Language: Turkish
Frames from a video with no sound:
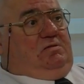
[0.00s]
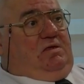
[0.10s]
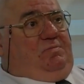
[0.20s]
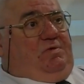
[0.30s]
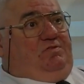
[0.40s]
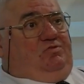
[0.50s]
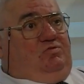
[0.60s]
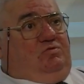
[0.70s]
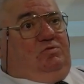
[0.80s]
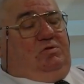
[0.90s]

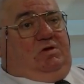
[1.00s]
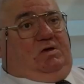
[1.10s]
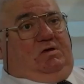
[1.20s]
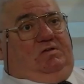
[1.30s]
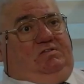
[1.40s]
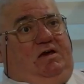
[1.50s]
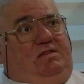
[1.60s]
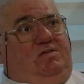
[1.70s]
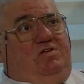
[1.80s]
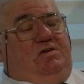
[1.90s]
depresyonun
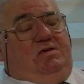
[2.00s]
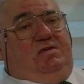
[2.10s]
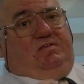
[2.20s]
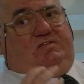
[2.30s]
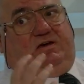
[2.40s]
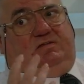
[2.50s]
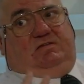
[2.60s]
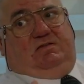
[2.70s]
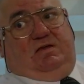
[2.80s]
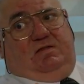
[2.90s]
sadece
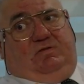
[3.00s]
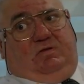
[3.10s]
insanda değil